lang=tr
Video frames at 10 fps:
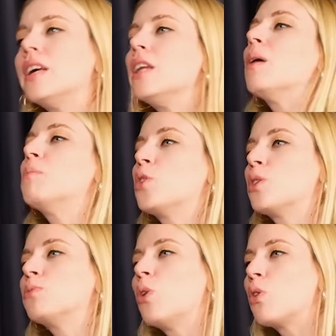
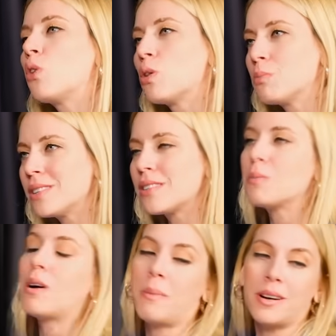İnanmıyorum doğru olmaz
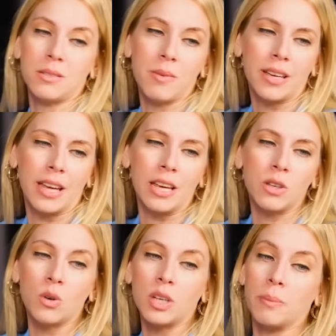ama abartmaya
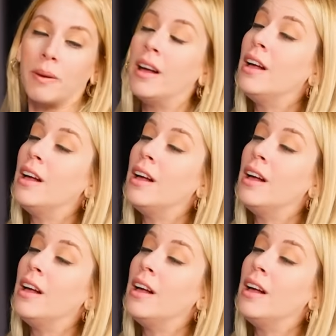gerek yok gibi.